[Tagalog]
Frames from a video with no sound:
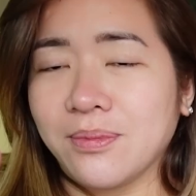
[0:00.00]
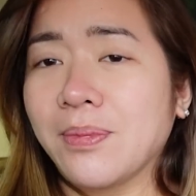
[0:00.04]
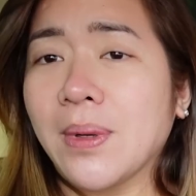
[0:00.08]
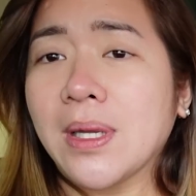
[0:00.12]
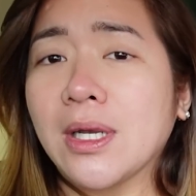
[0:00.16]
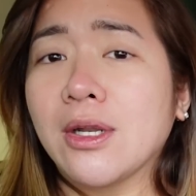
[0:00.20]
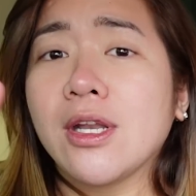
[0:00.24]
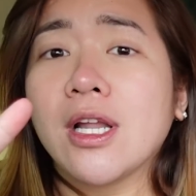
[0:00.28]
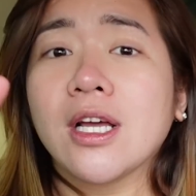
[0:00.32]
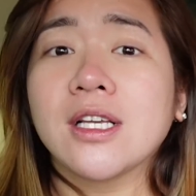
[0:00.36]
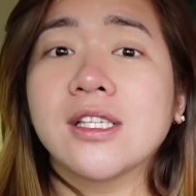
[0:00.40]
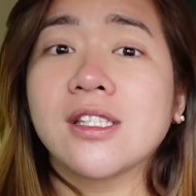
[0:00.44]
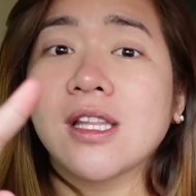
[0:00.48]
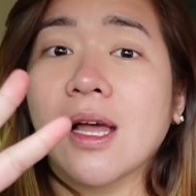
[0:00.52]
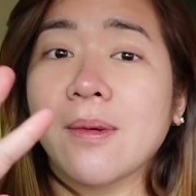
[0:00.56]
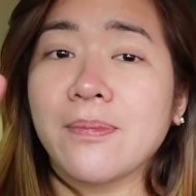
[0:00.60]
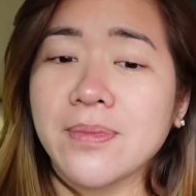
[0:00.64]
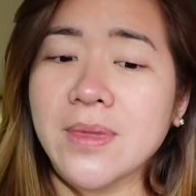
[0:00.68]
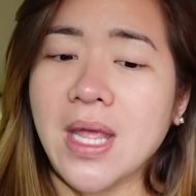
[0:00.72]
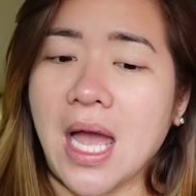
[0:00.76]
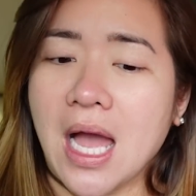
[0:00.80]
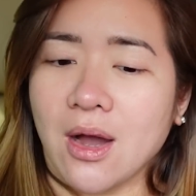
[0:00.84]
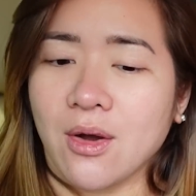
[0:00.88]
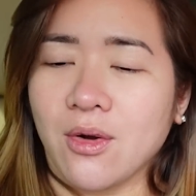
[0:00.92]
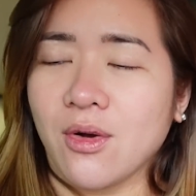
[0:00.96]
Pero nag-stop
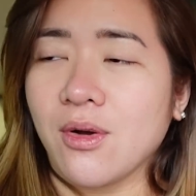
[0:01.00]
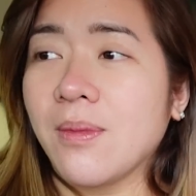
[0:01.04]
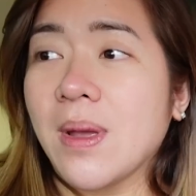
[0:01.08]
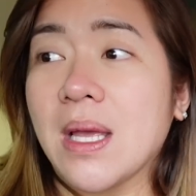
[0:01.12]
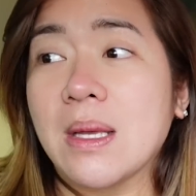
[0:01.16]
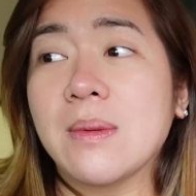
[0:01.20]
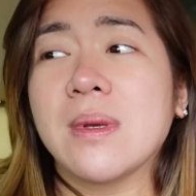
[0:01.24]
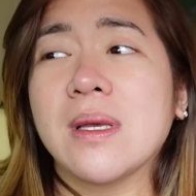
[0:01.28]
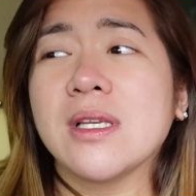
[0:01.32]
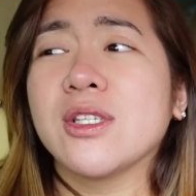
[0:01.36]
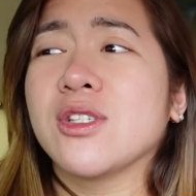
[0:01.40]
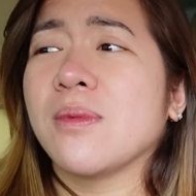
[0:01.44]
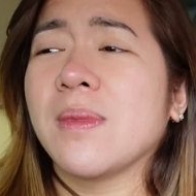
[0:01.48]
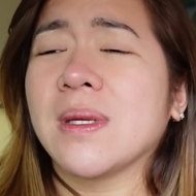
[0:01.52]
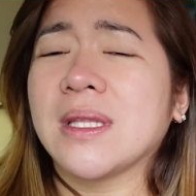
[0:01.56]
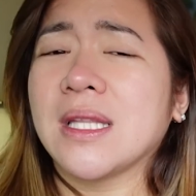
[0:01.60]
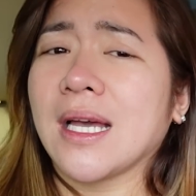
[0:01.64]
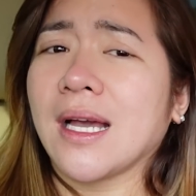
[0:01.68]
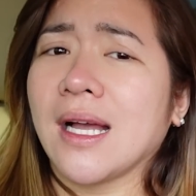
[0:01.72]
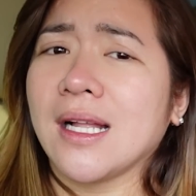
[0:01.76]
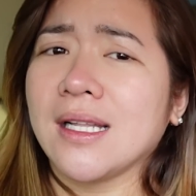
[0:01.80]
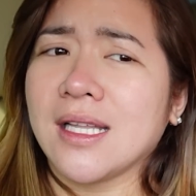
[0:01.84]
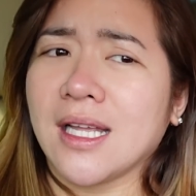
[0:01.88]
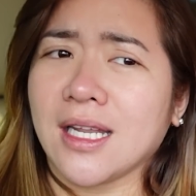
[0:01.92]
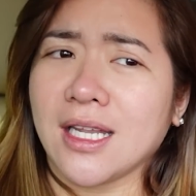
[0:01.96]
na ako. Med- medyo
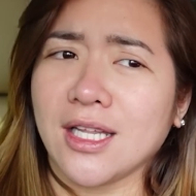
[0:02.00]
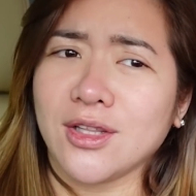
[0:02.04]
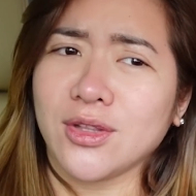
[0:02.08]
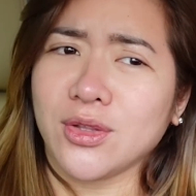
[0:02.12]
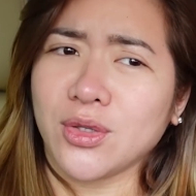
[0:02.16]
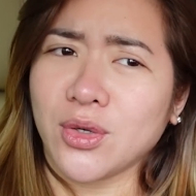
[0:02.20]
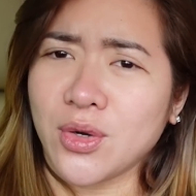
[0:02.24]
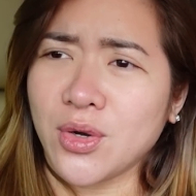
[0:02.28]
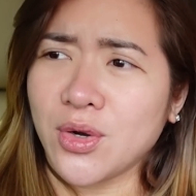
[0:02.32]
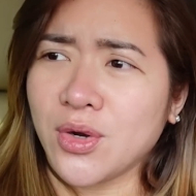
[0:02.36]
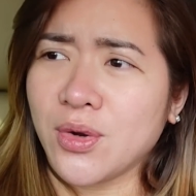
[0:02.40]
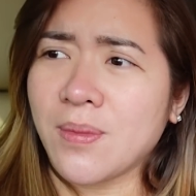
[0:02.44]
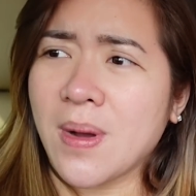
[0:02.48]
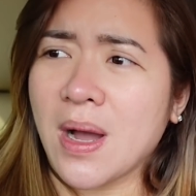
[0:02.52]
matagal na rin to.